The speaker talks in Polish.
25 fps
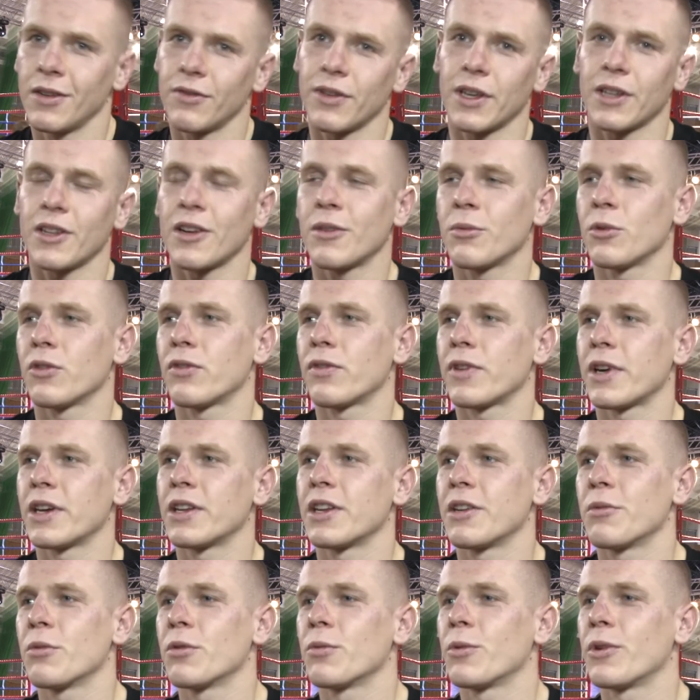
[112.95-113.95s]
Wiadomo,
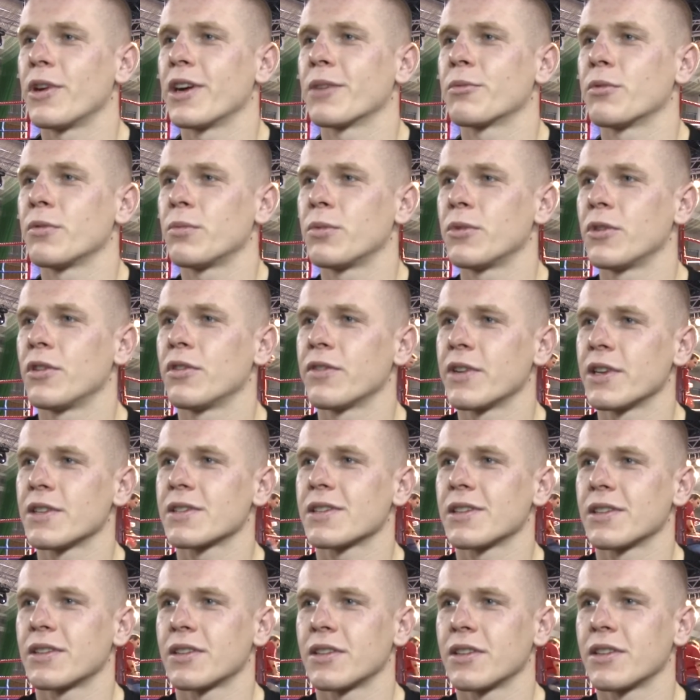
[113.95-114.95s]
fajniej by było, jakby było
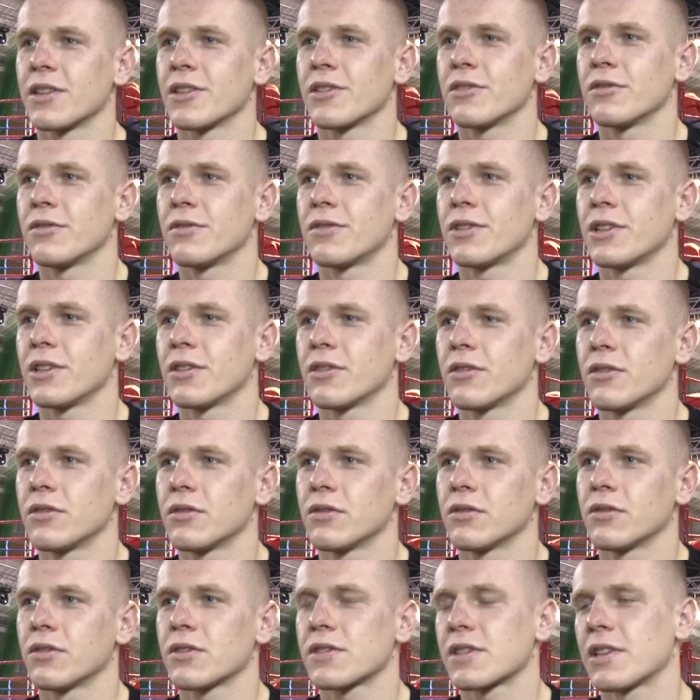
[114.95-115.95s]
więcej treningu w
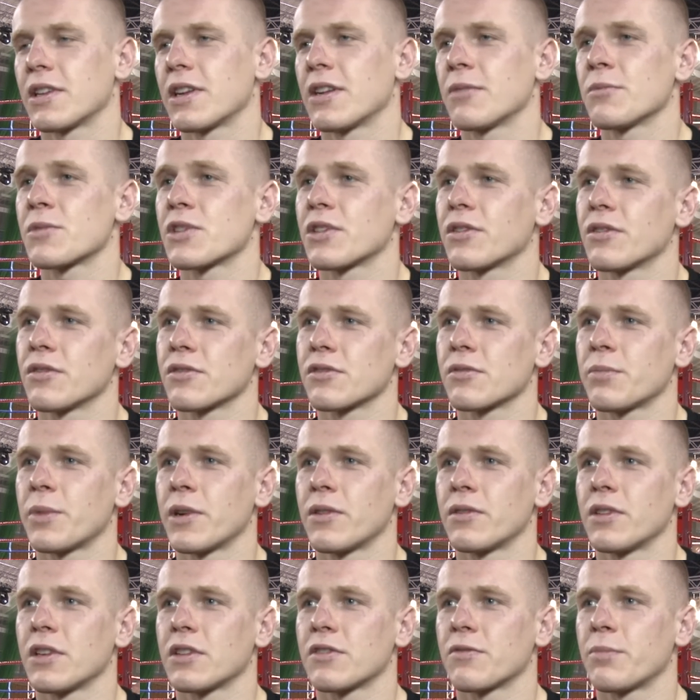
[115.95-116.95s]
ringu. No, staramy się to
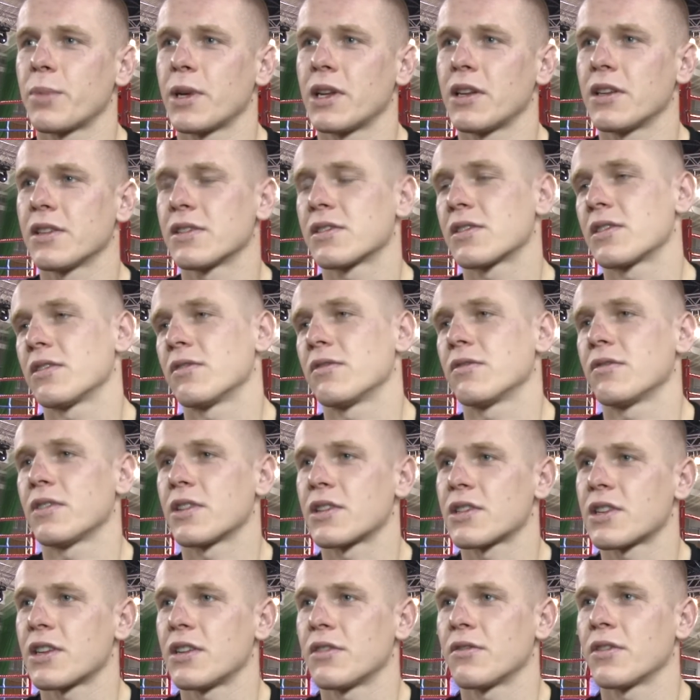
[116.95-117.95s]
uzupełniać w palestrze w
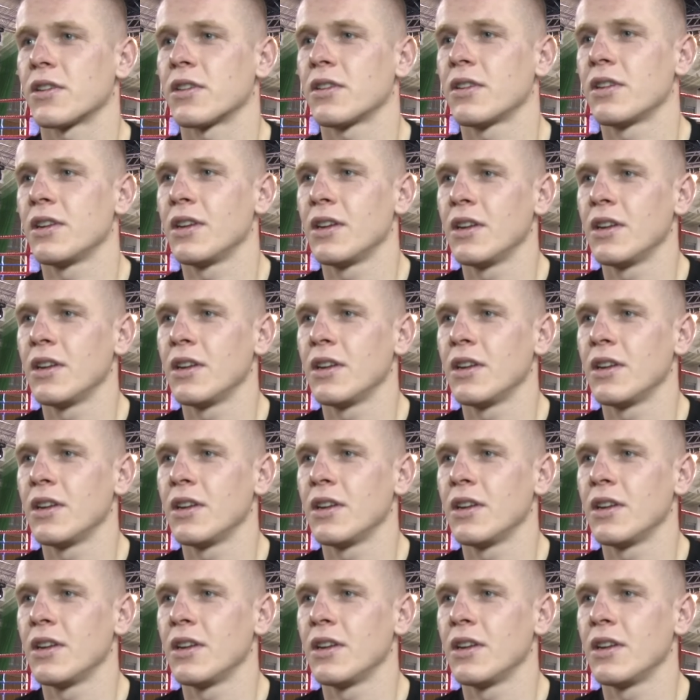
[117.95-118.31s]
Warszawie.